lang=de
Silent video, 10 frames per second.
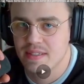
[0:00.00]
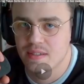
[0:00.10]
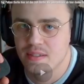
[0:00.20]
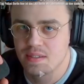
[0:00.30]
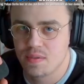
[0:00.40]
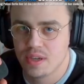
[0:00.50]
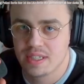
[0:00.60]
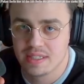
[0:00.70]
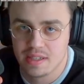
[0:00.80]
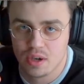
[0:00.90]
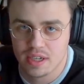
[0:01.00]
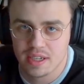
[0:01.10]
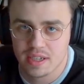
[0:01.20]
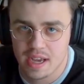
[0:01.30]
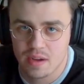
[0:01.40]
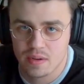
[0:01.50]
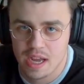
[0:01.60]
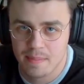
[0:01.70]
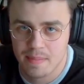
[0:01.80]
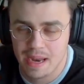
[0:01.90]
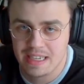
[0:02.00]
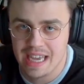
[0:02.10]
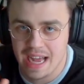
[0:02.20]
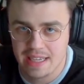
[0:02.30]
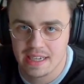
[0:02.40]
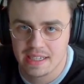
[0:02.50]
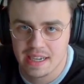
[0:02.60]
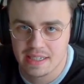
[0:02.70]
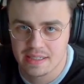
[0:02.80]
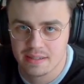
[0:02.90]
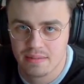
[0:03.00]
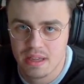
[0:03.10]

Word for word: Das Freunde ist sind Leute hingegangen und haben an die alte Adresse